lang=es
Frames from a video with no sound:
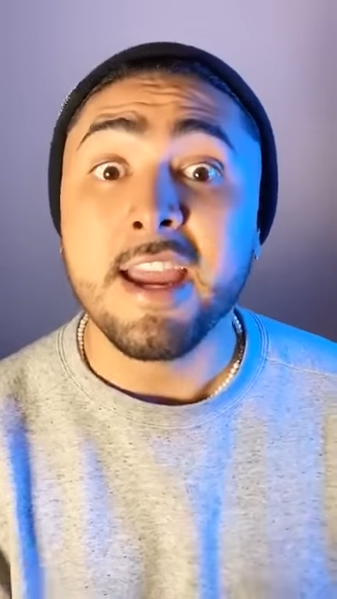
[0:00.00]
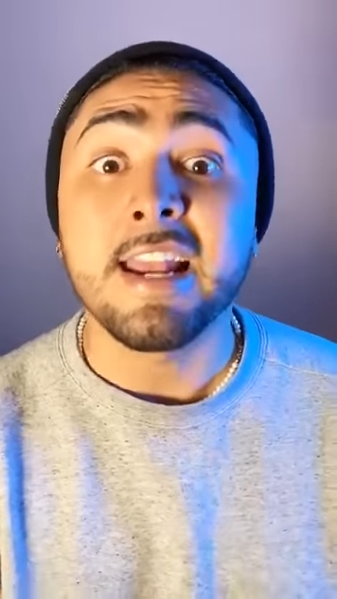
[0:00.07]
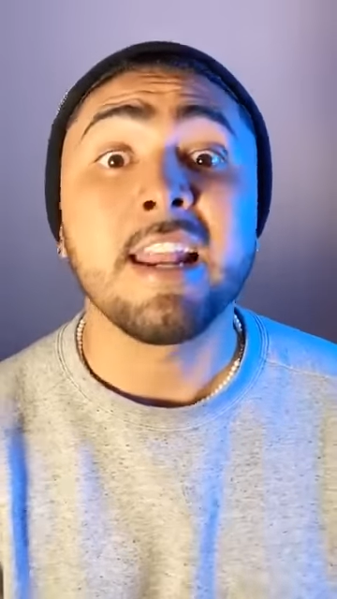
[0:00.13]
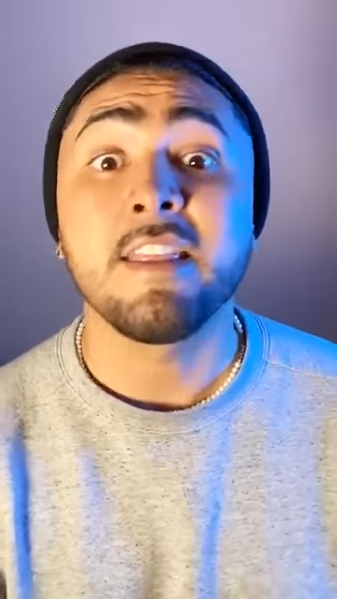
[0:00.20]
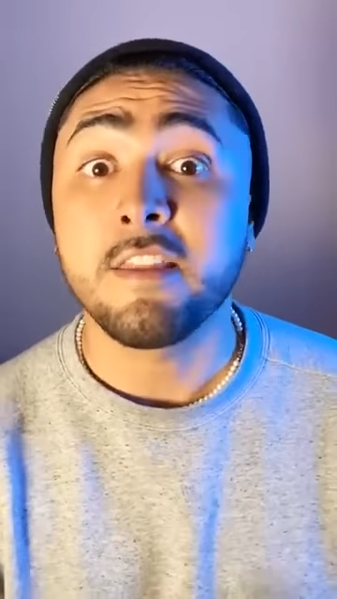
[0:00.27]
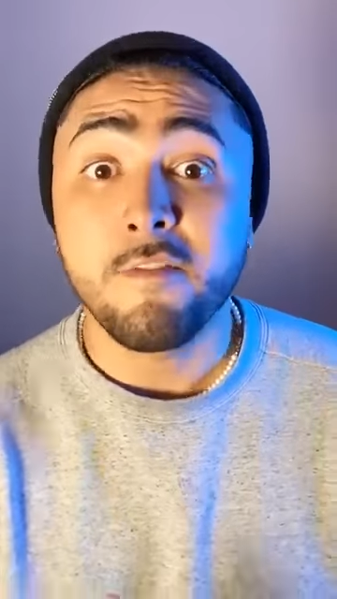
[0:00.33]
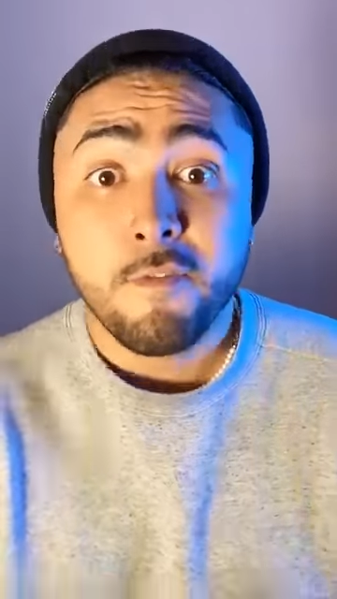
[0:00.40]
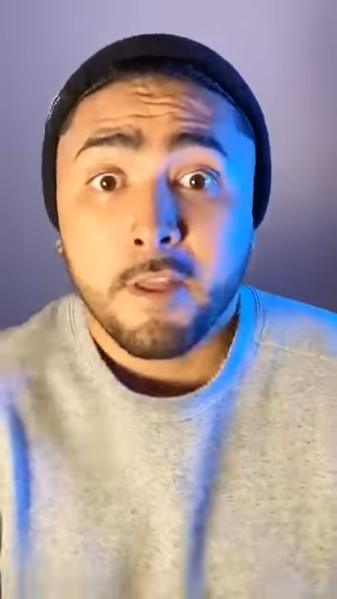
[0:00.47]
Y
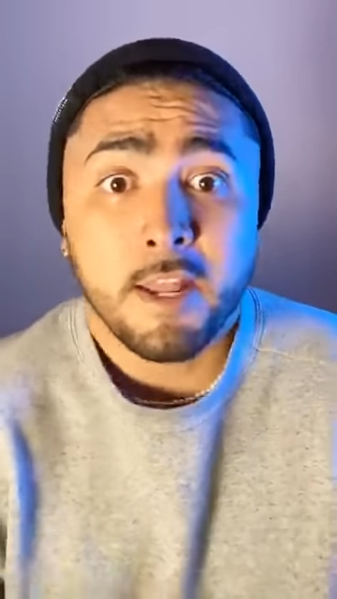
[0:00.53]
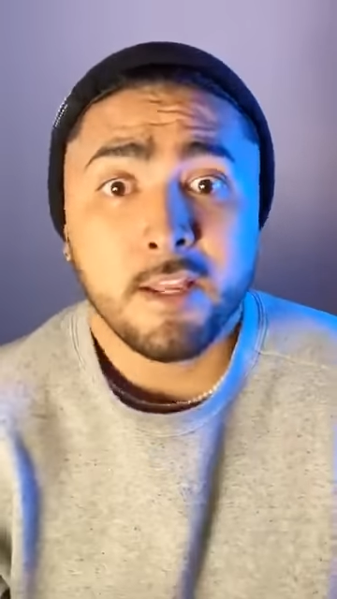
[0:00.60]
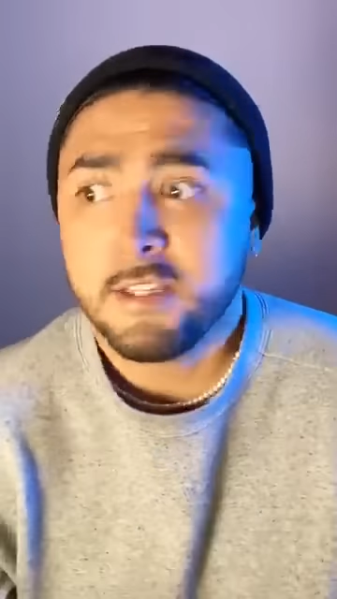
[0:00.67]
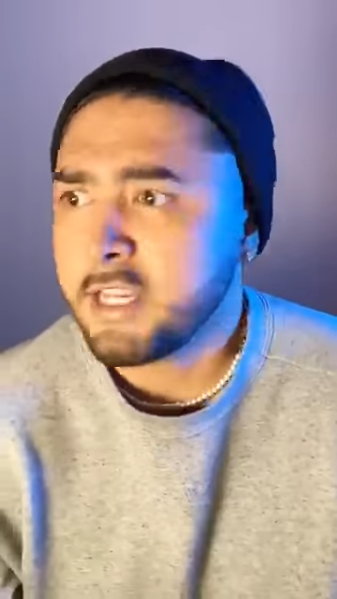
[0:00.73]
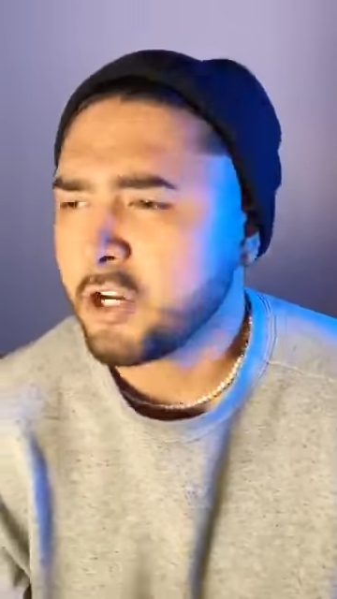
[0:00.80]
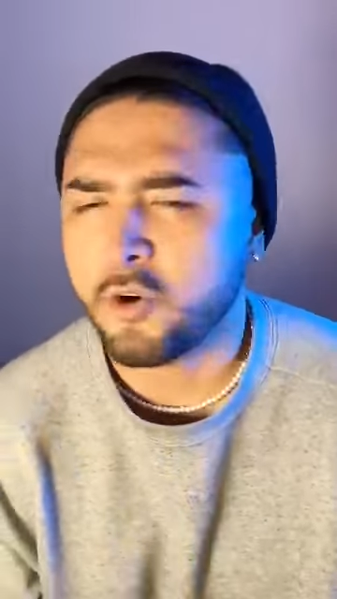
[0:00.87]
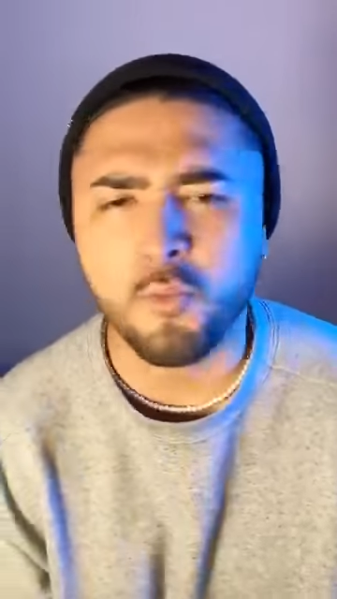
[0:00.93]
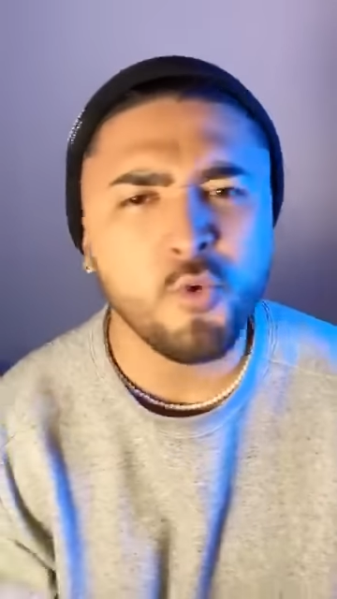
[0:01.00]
la
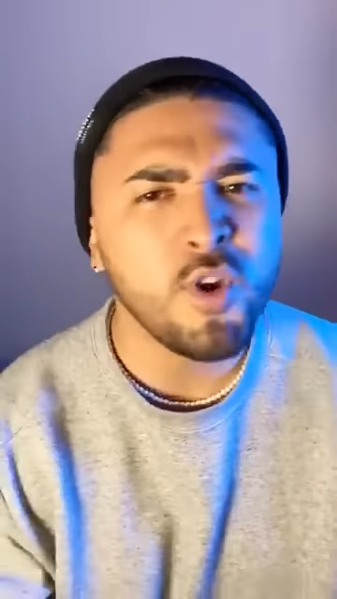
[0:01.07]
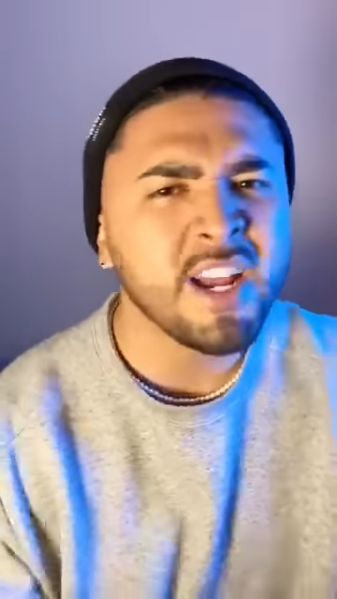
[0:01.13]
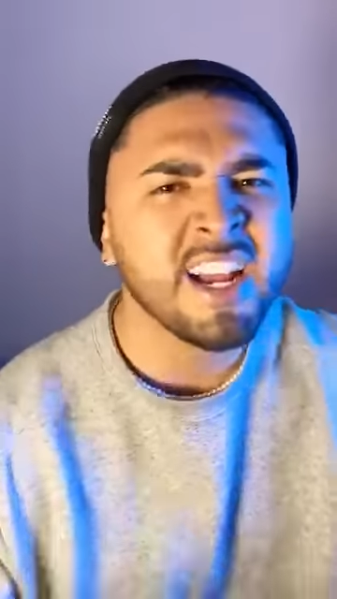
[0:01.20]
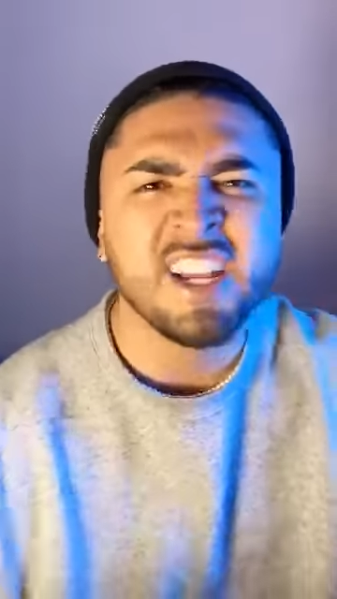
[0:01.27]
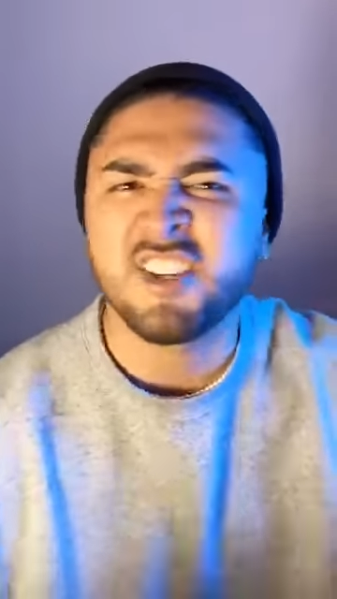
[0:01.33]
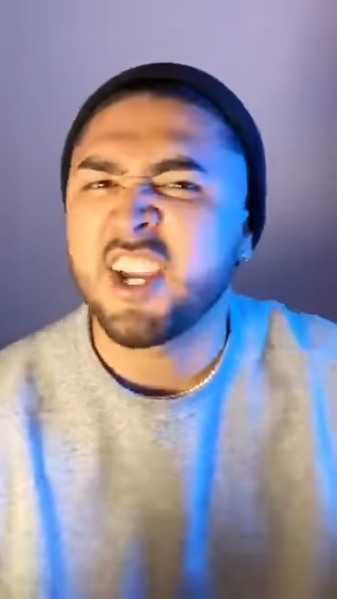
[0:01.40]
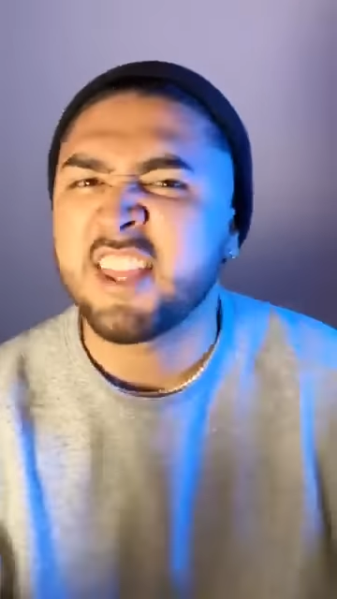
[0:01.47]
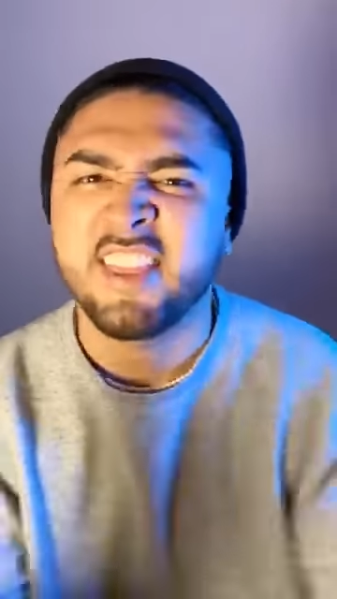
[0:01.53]
indiferencia, como una
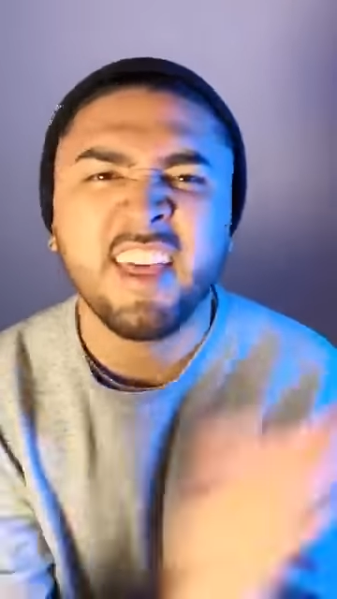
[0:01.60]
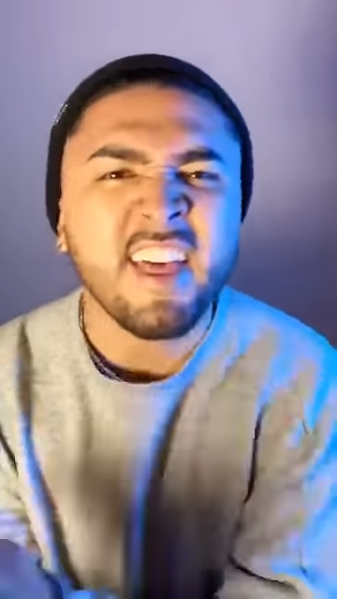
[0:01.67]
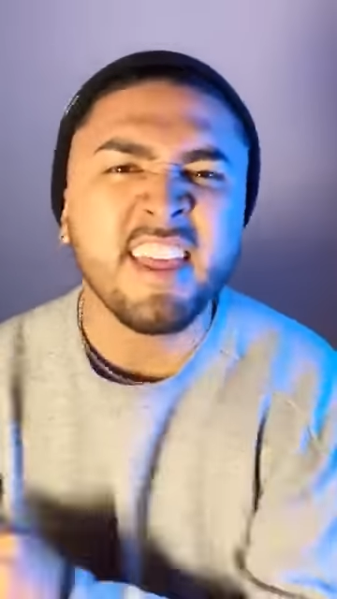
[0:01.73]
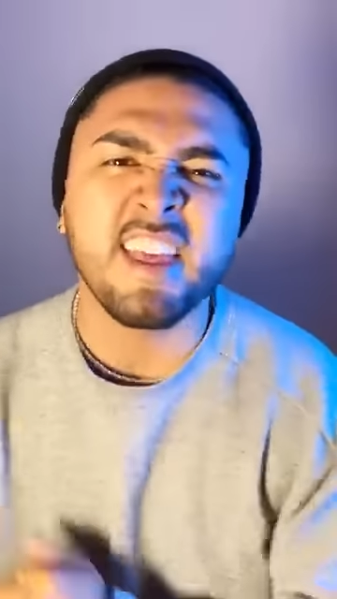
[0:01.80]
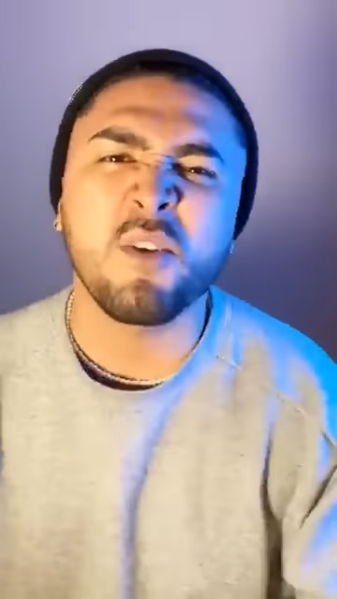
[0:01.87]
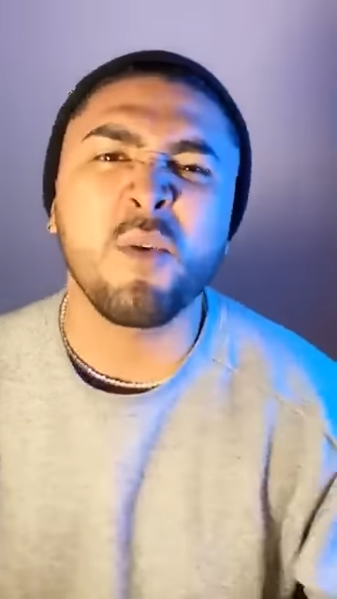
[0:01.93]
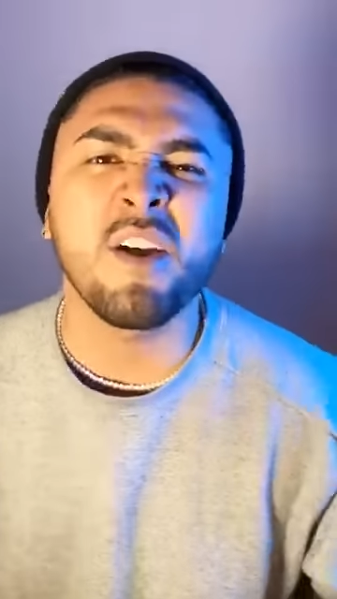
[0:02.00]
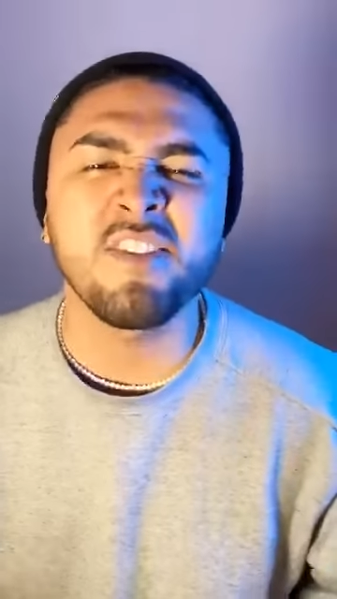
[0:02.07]

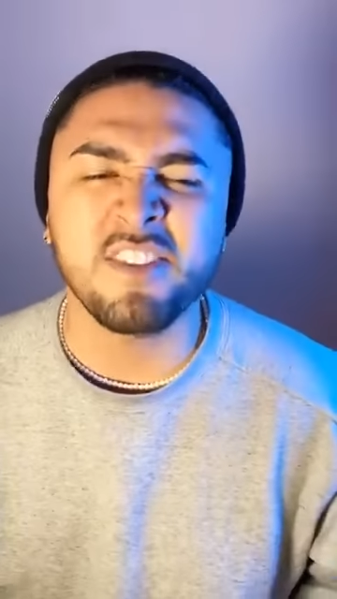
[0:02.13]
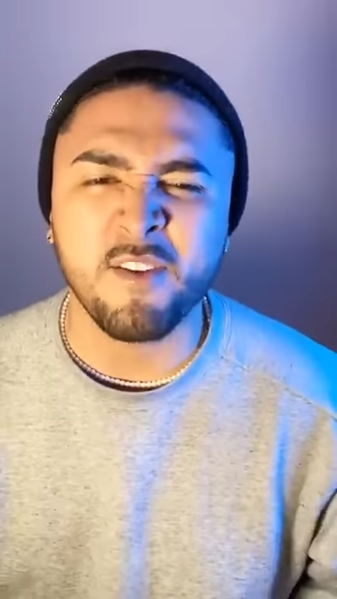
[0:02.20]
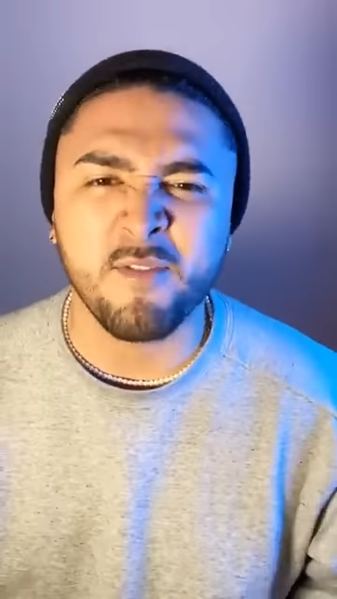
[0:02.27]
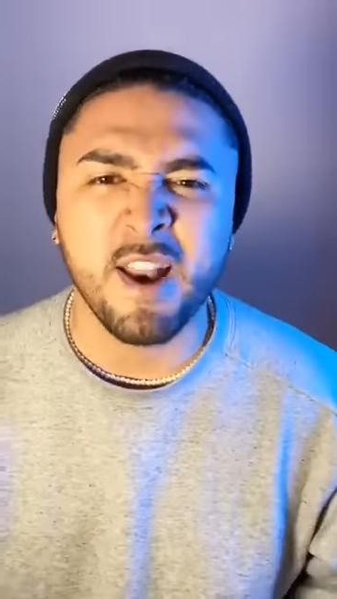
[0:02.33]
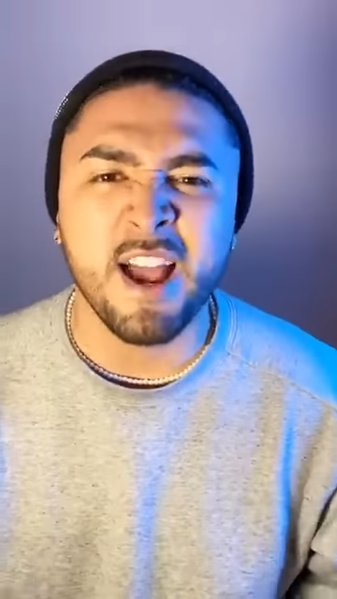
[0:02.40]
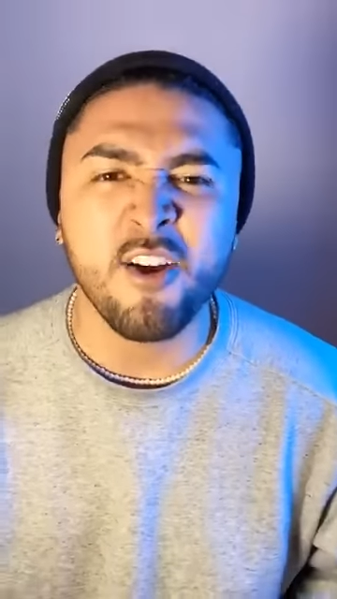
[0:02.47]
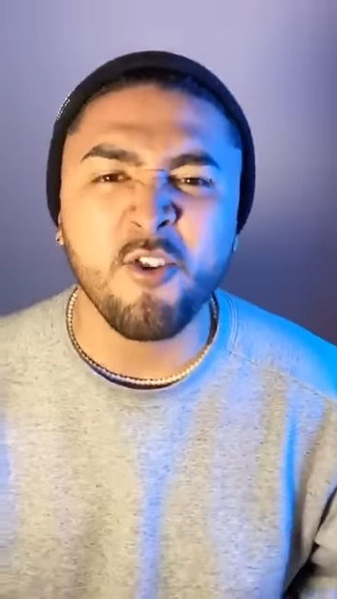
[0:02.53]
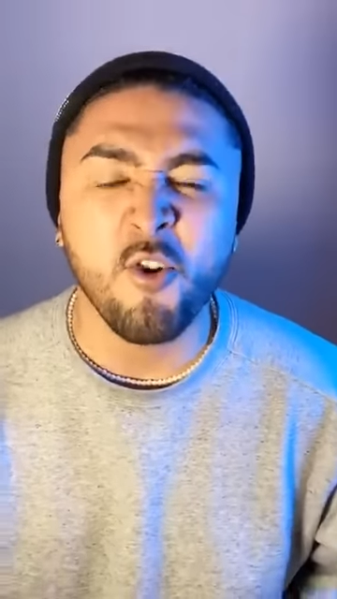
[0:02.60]
cachetada de guante
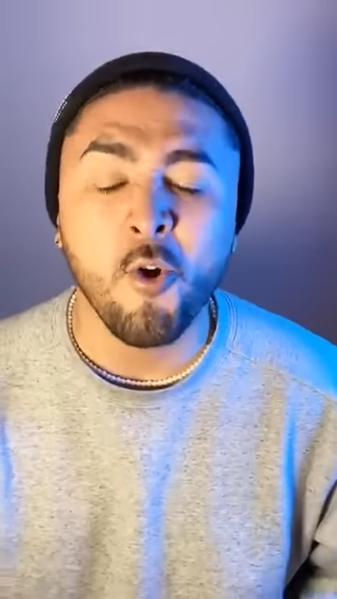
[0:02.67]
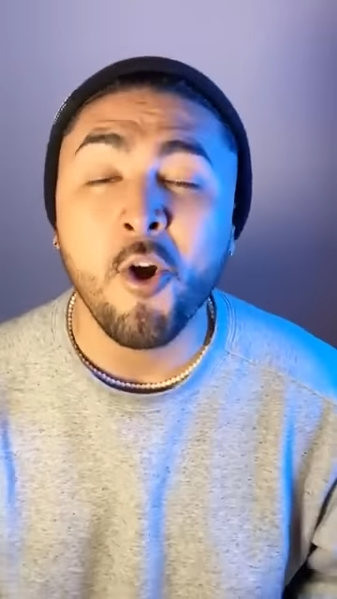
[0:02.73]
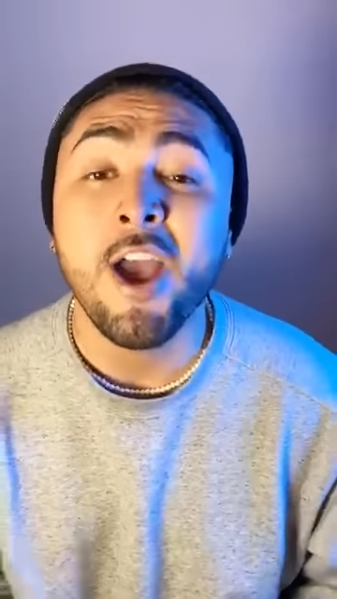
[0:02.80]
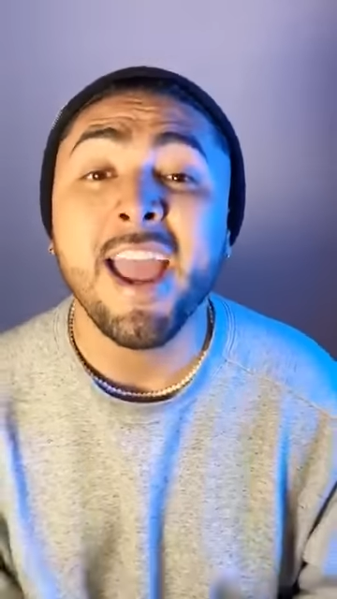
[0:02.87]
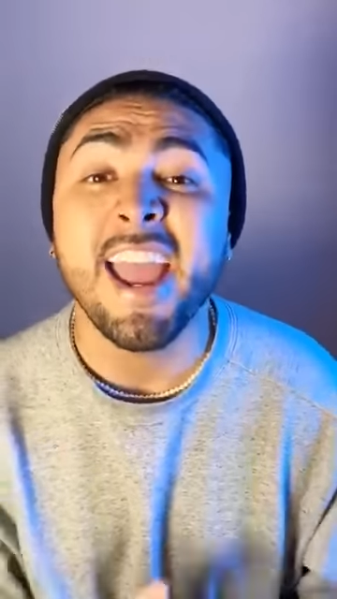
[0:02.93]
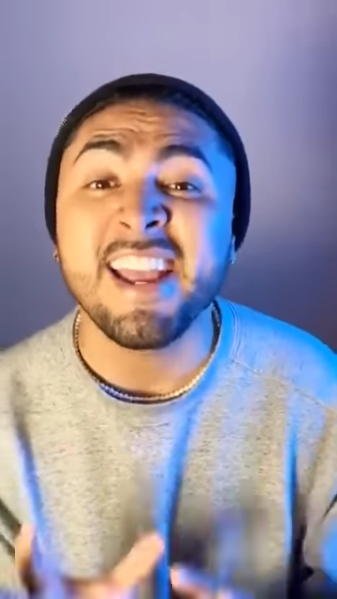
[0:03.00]
blanco,